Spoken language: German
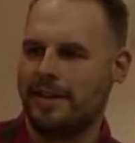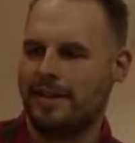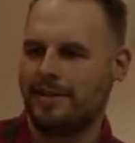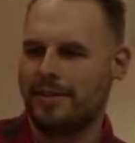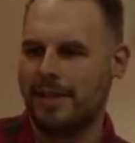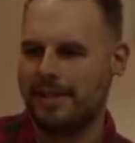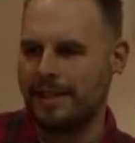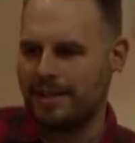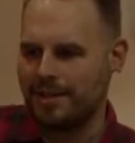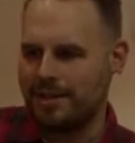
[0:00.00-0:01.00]
schon als
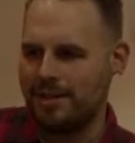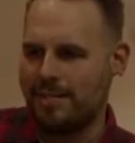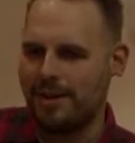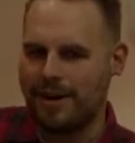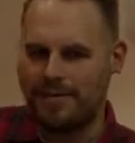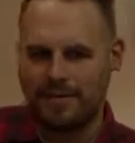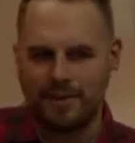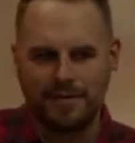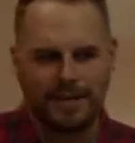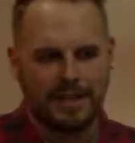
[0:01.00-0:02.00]
Jesus geboren
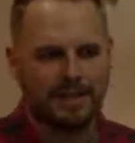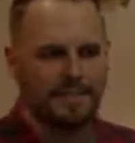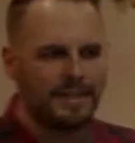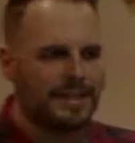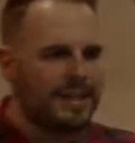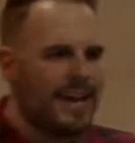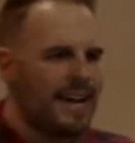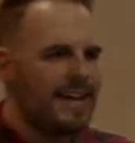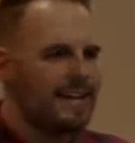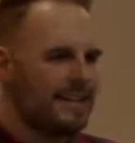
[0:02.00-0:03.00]
wurde, war das ein bisschen
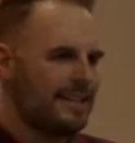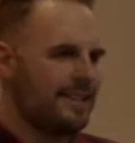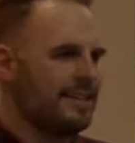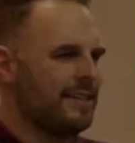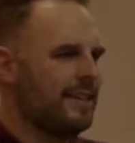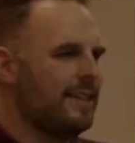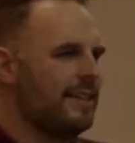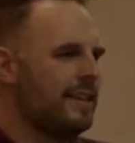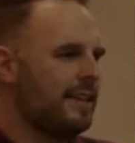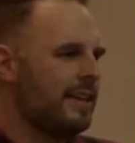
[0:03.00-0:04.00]
anders
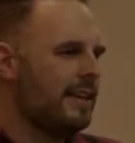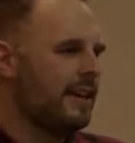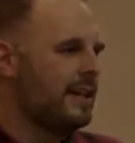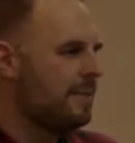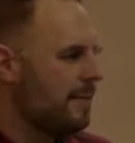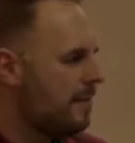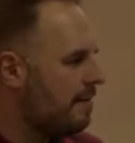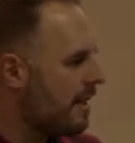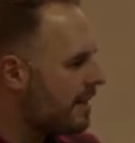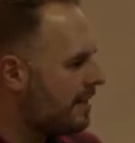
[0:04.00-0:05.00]
als bei den
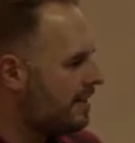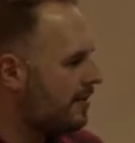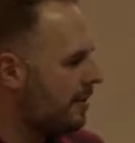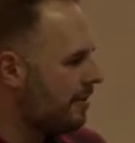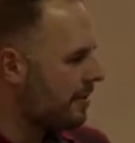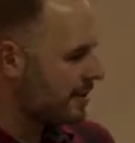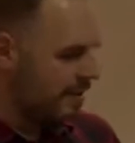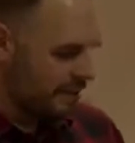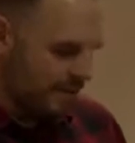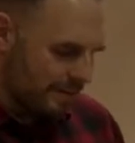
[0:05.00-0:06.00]
meisten von
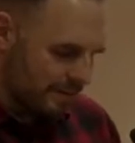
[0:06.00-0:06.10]
uns.